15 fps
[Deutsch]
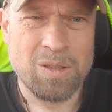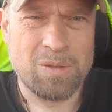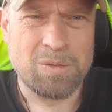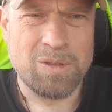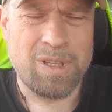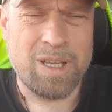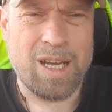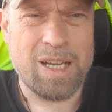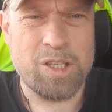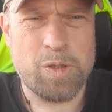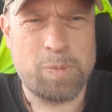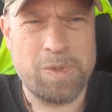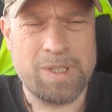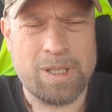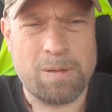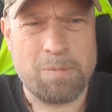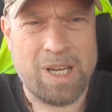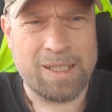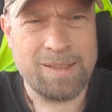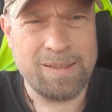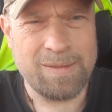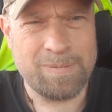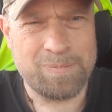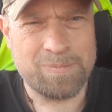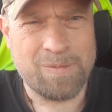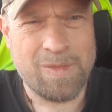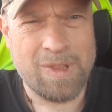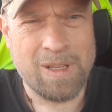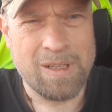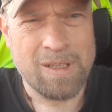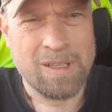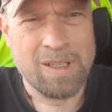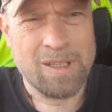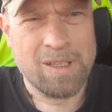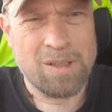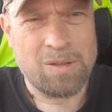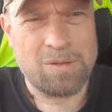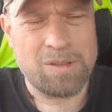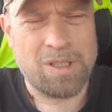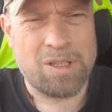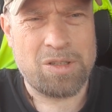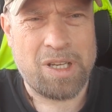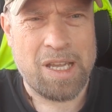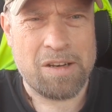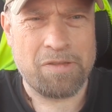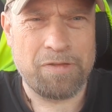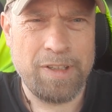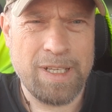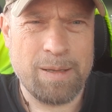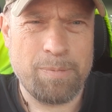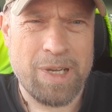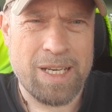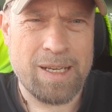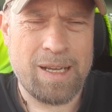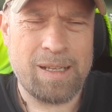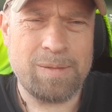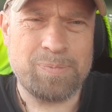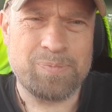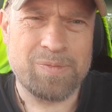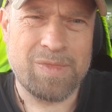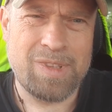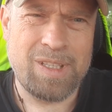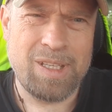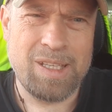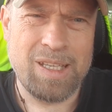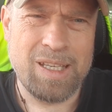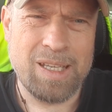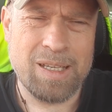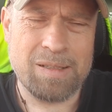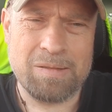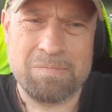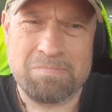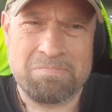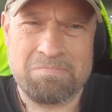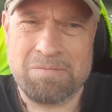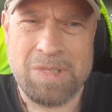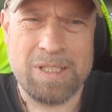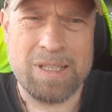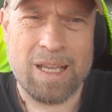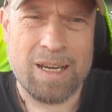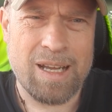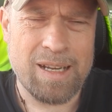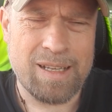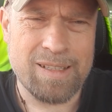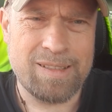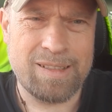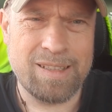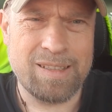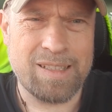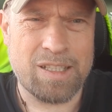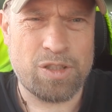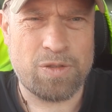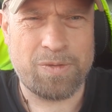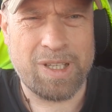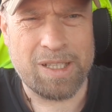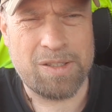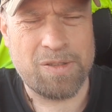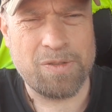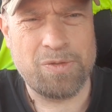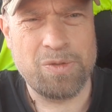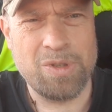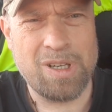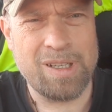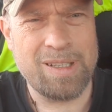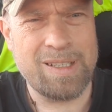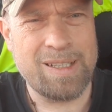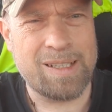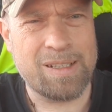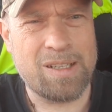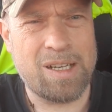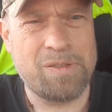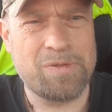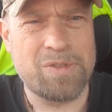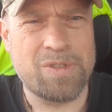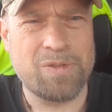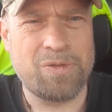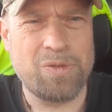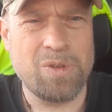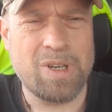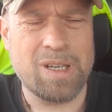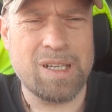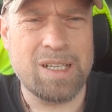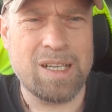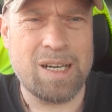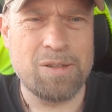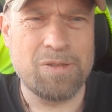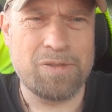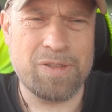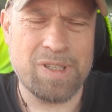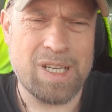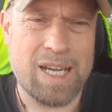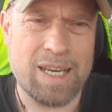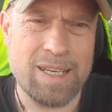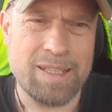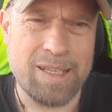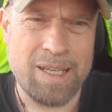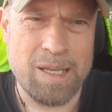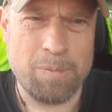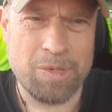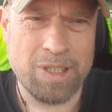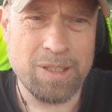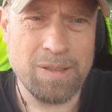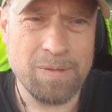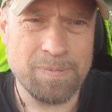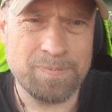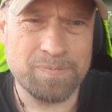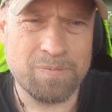Und ja, ich bin ein Mann, und ich kenne viele Männer, die in der Lage sind, das Schwert zu führen, einen Kampf zu führen auf allen Ebenen.